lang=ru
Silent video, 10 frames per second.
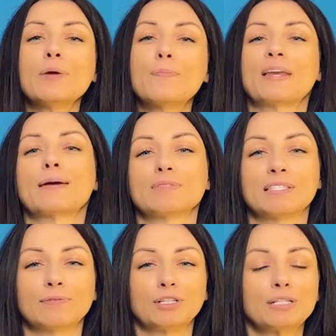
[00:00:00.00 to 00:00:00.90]
прямо
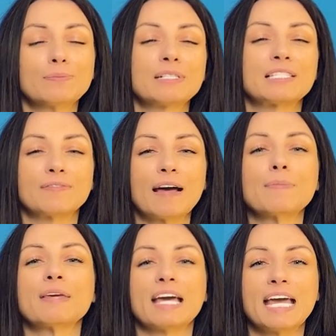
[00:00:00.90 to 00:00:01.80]
сегодня мы с
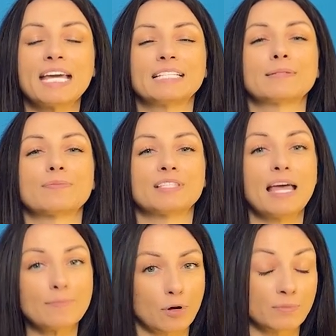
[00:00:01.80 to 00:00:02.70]
вами этим
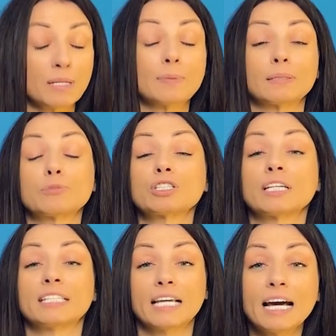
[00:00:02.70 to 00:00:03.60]
займемся, потому что
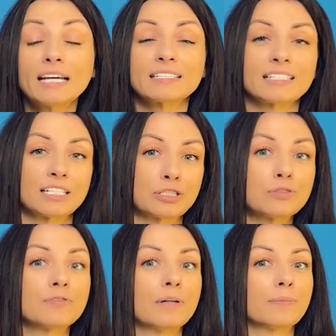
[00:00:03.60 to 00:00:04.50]
я
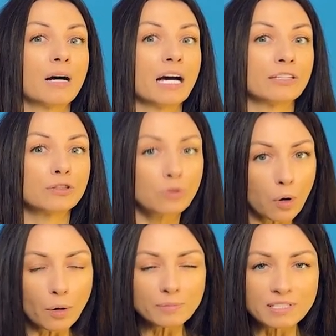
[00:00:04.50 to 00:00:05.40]
расскажу вам о
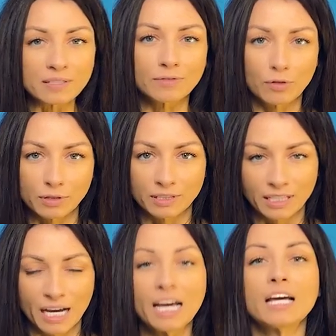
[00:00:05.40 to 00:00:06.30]
том
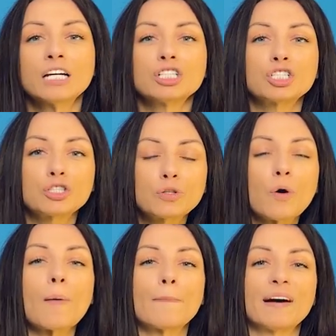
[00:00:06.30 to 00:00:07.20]
сегодня,
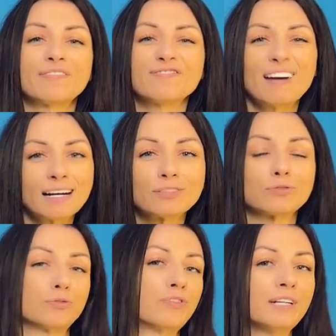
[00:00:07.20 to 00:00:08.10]
что по
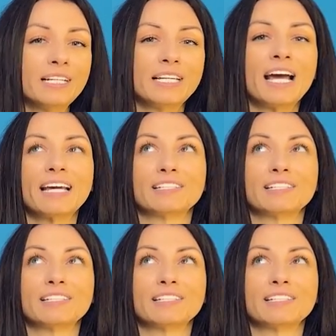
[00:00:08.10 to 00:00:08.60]
факту влияет